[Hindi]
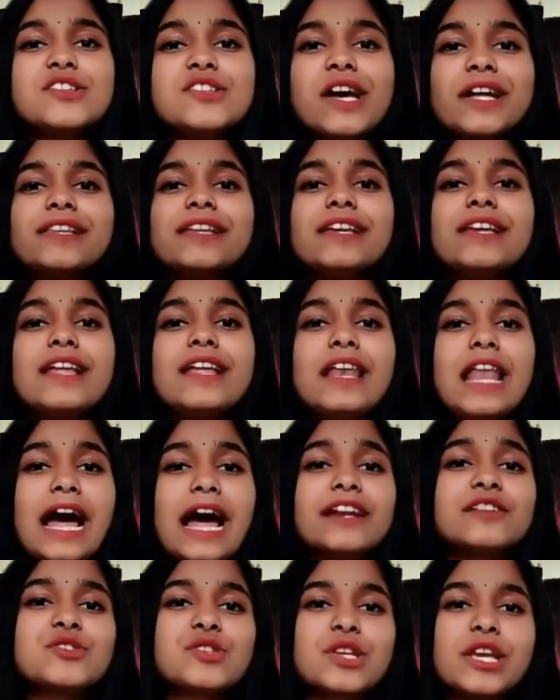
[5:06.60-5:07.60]
जाने जाते हैं
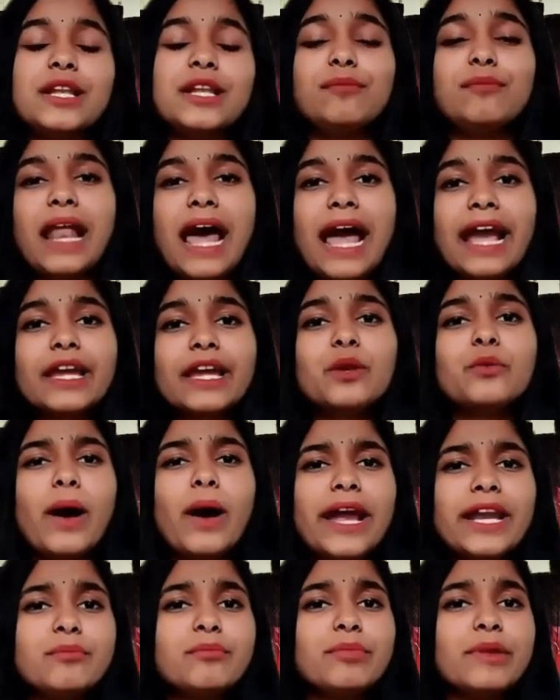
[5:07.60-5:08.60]
लैंड स्केल ब्लैक
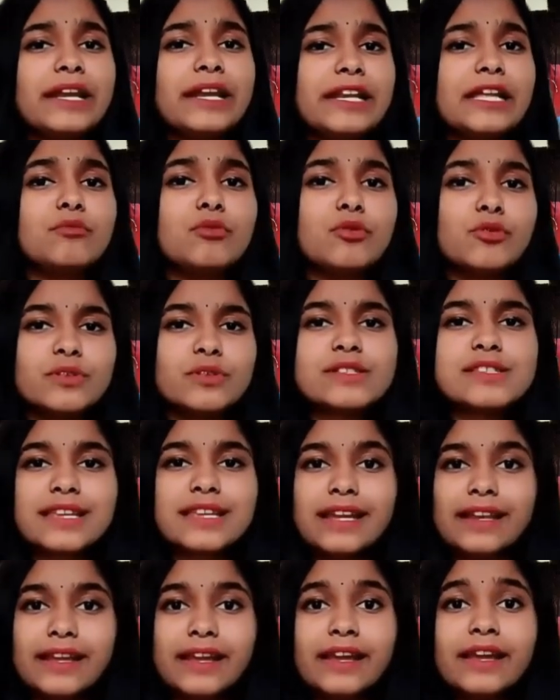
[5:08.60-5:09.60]
एंड व्हाइट पेंटिंग
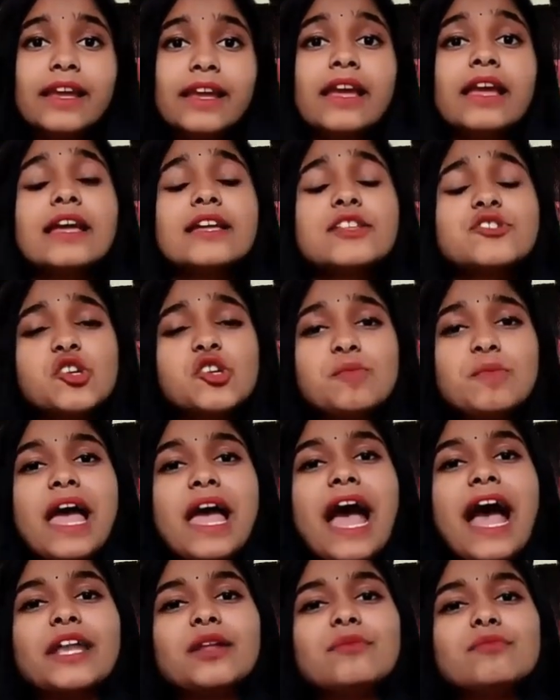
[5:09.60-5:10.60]
म्यूरल्स के लिए
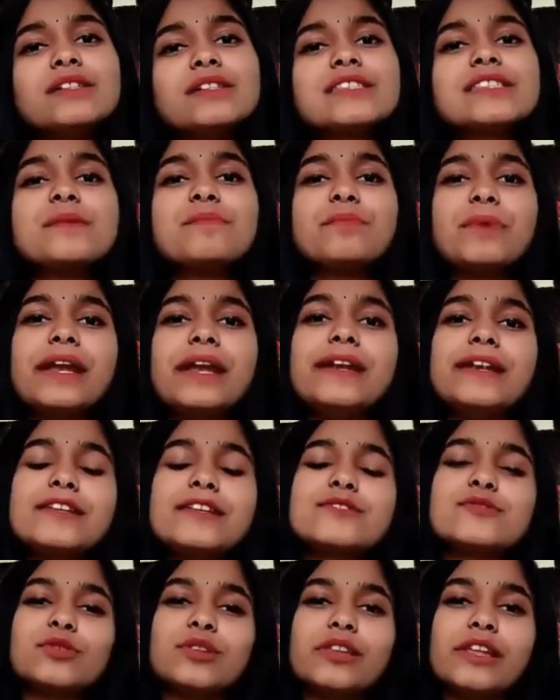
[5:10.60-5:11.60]
जिनमें एनिमल्स की
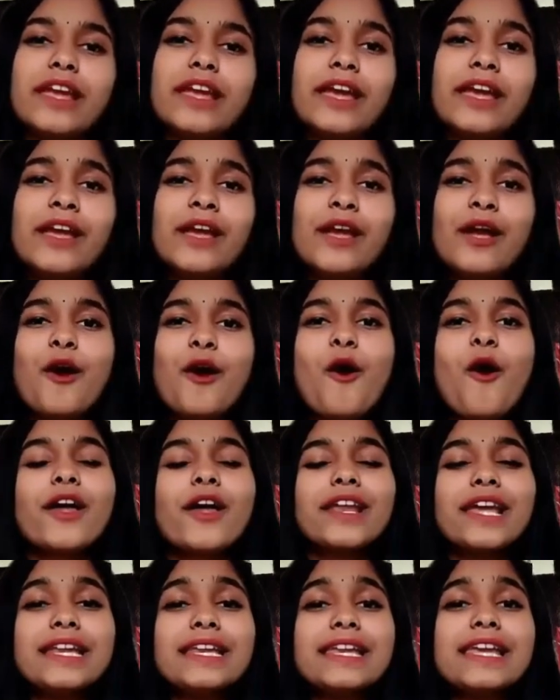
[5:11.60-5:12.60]
पेंटिंग्स होती हैं
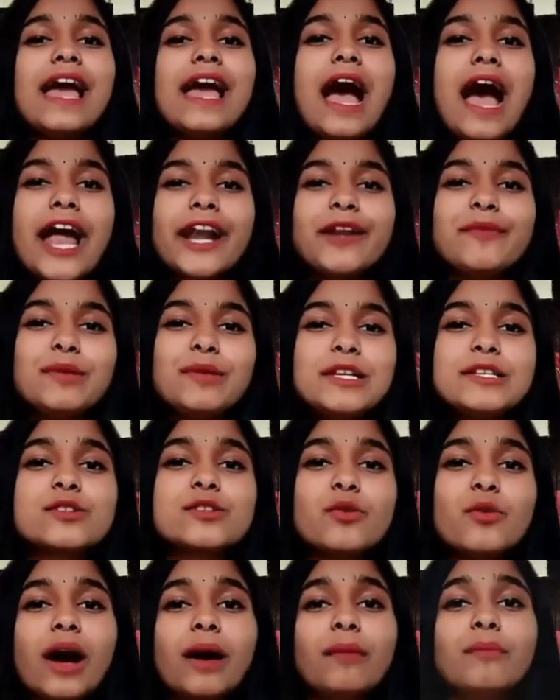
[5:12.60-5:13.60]
और इनके आर्ट
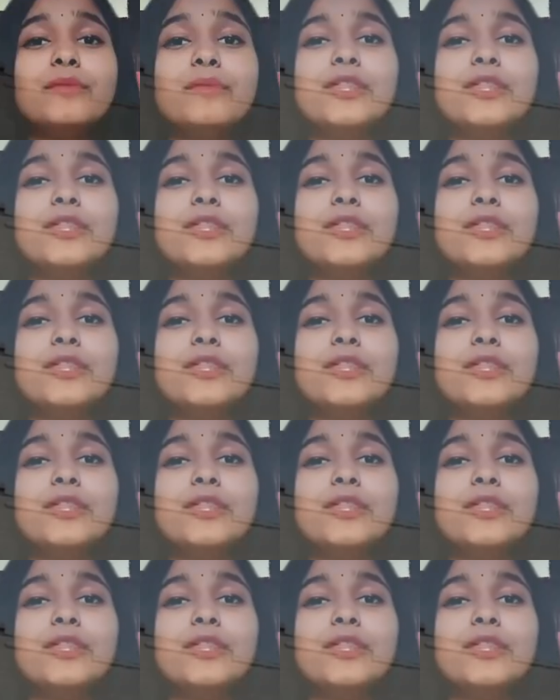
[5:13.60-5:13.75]
पीस को